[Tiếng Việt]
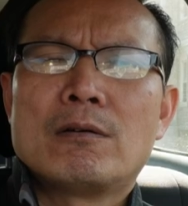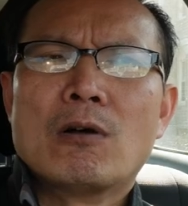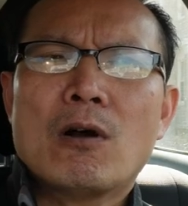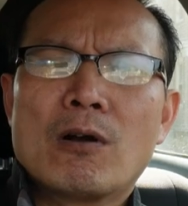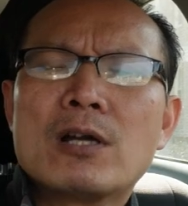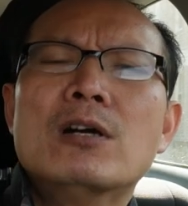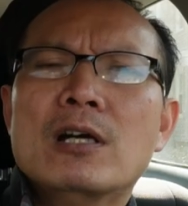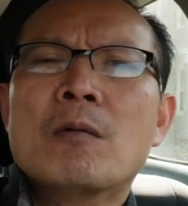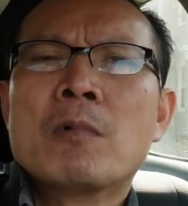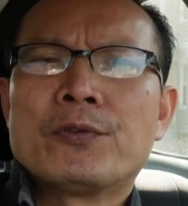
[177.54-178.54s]
còn cái
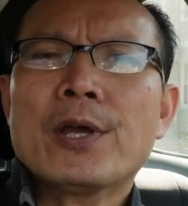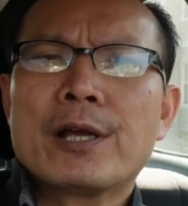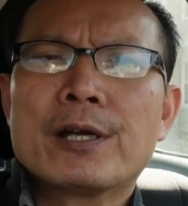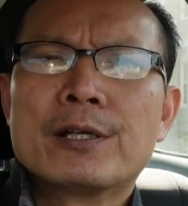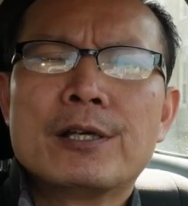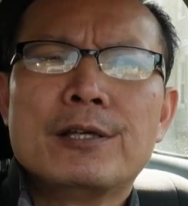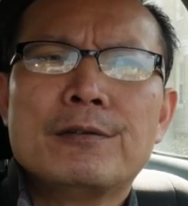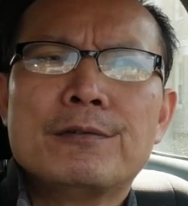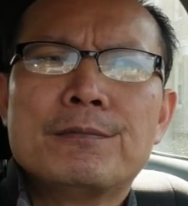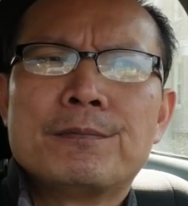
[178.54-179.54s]
người không có tiền
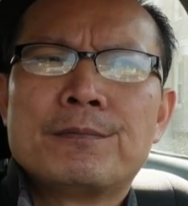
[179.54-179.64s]
thì